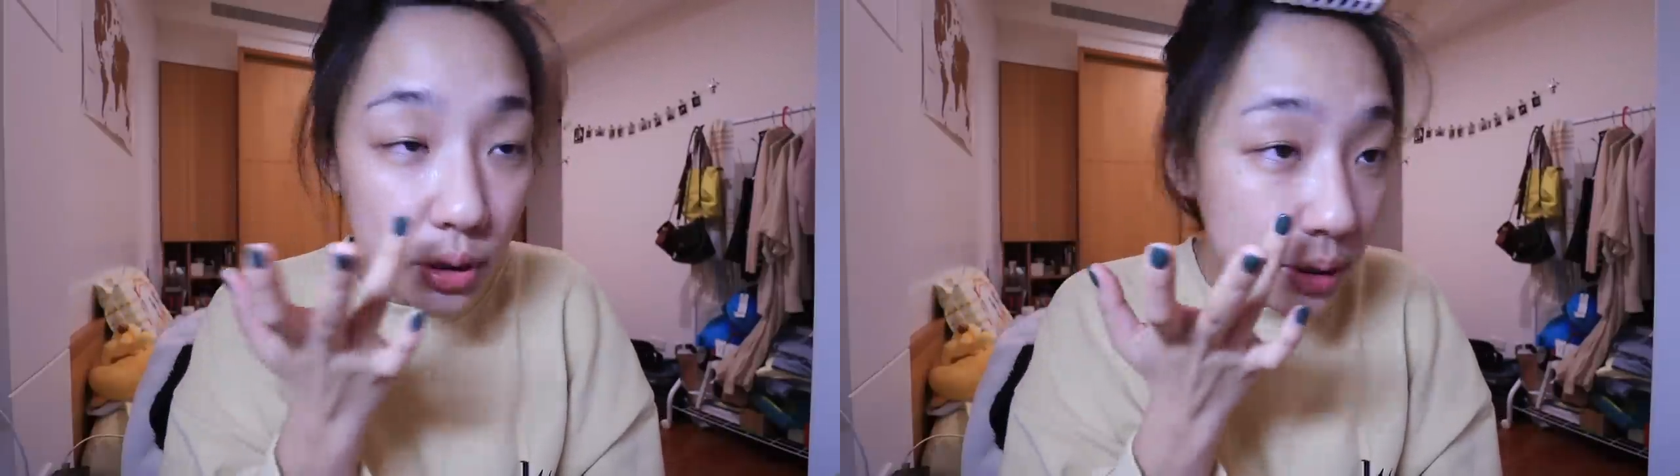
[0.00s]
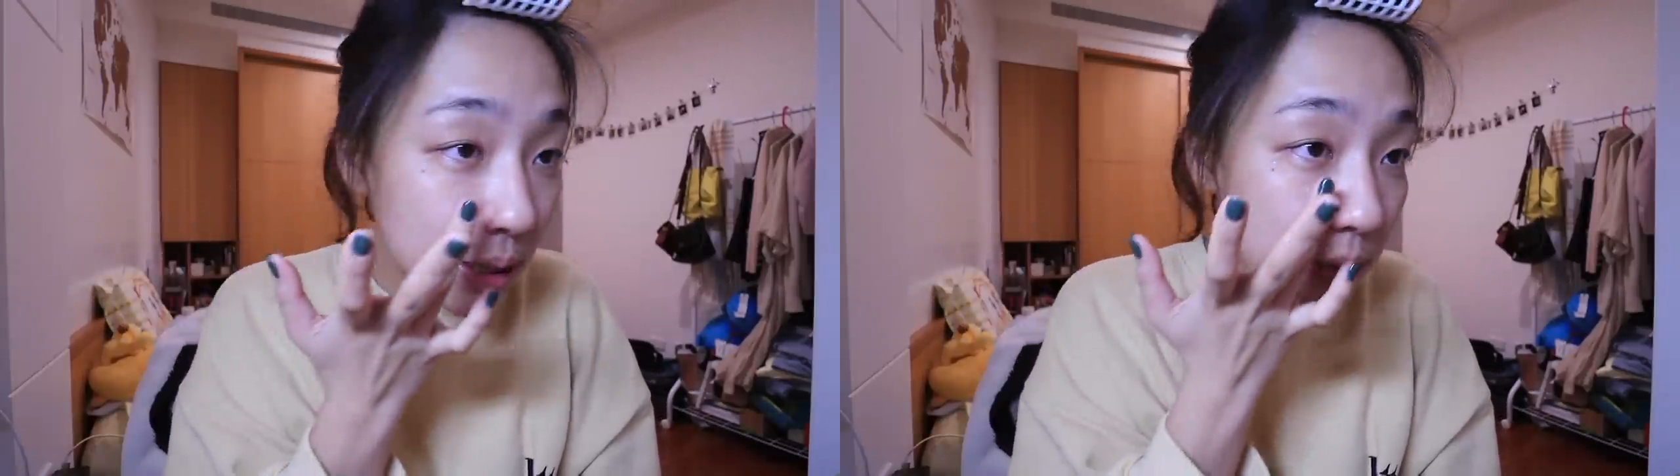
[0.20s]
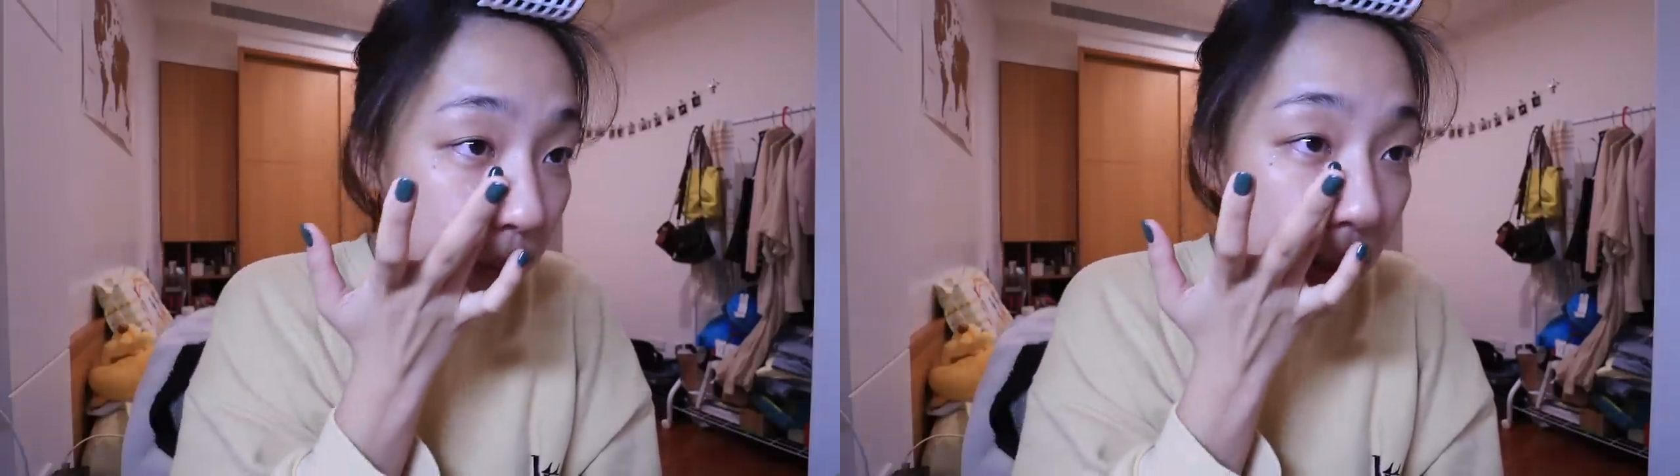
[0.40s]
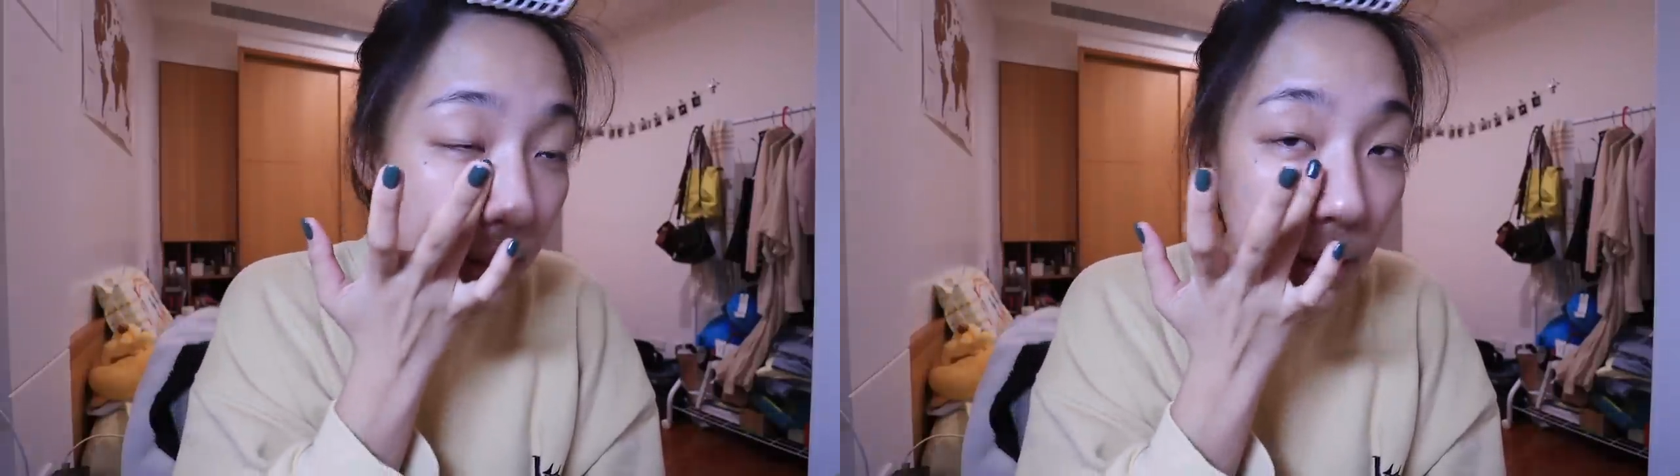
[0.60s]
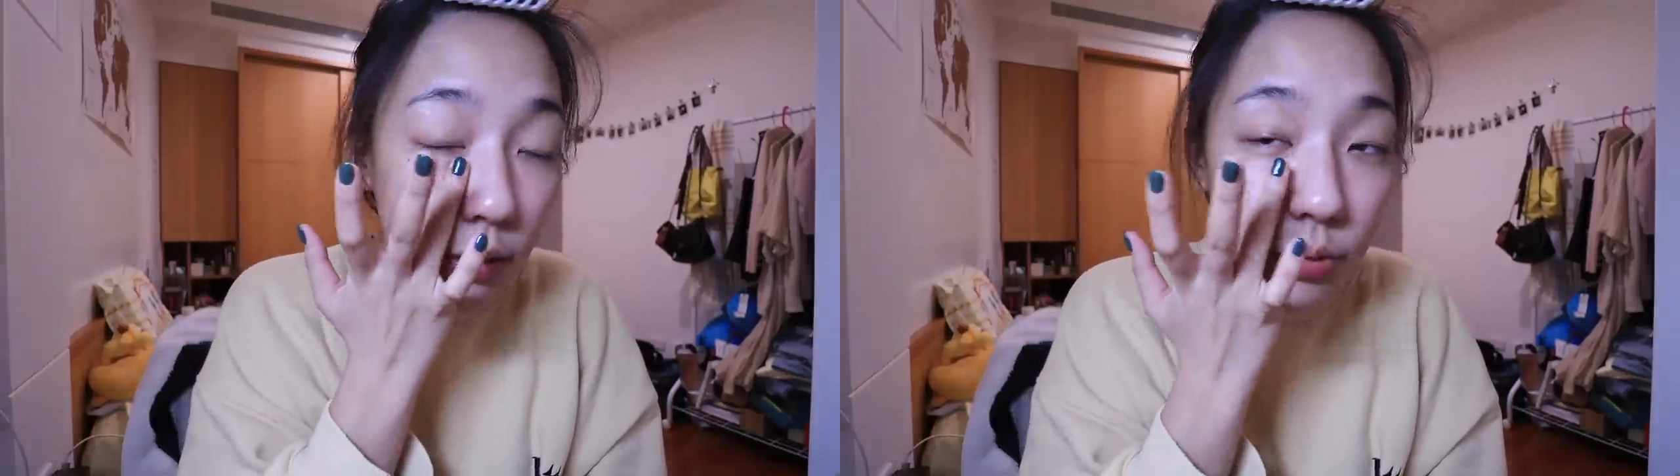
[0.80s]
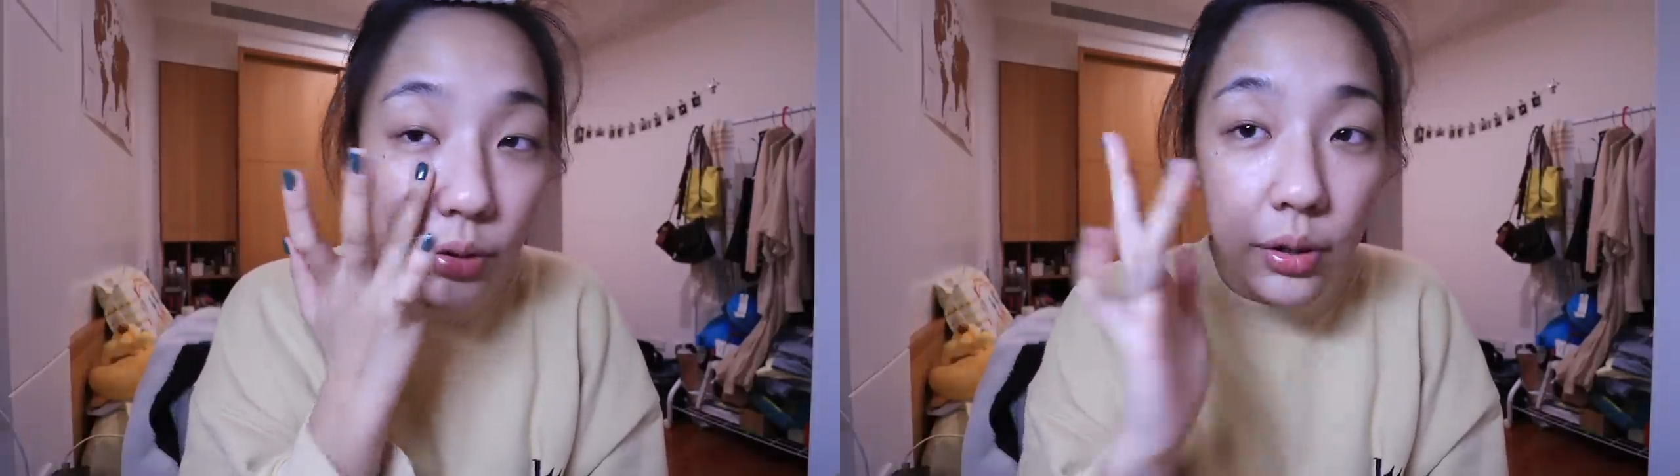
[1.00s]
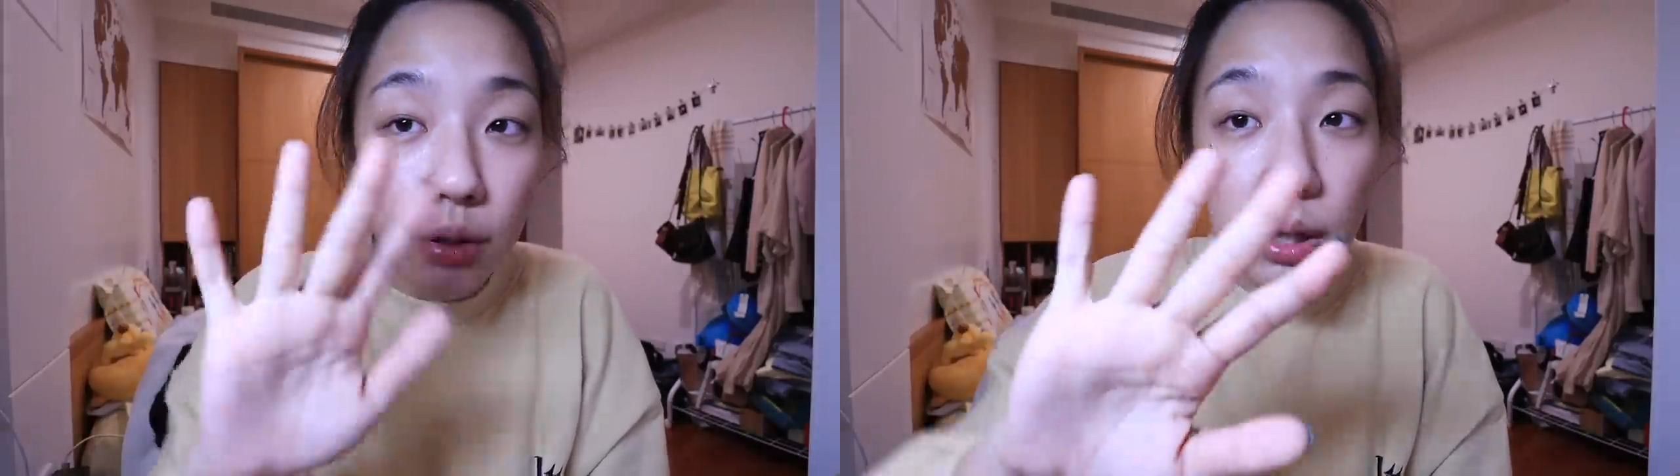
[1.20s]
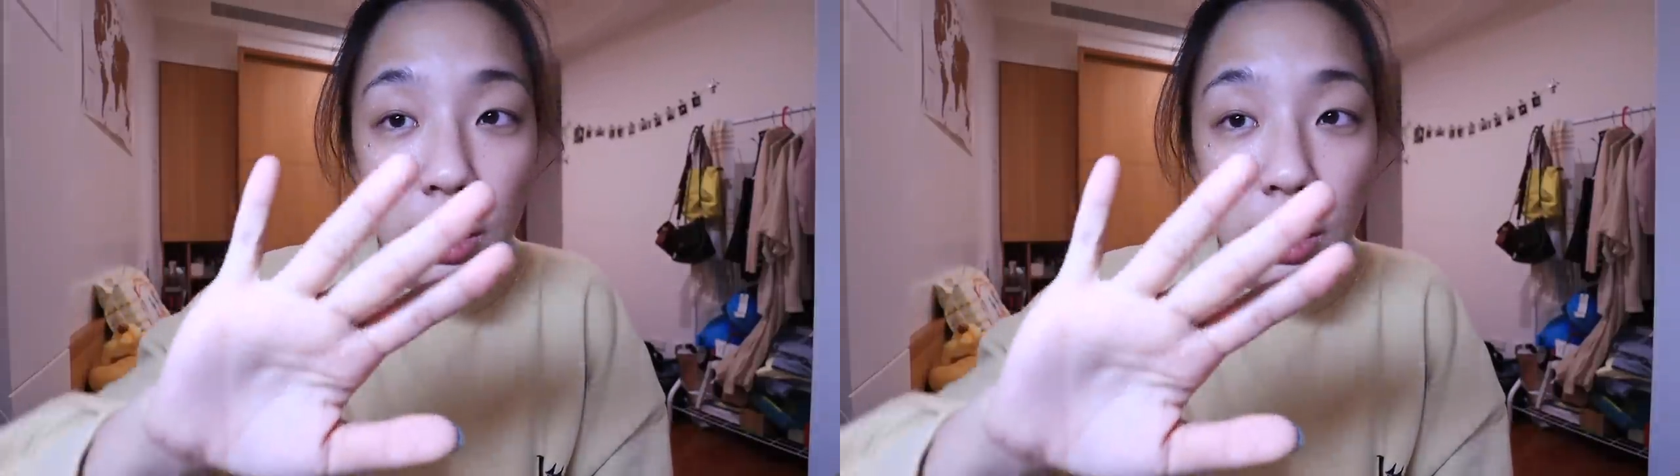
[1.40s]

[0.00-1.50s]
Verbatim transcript: 个在这边，然后就用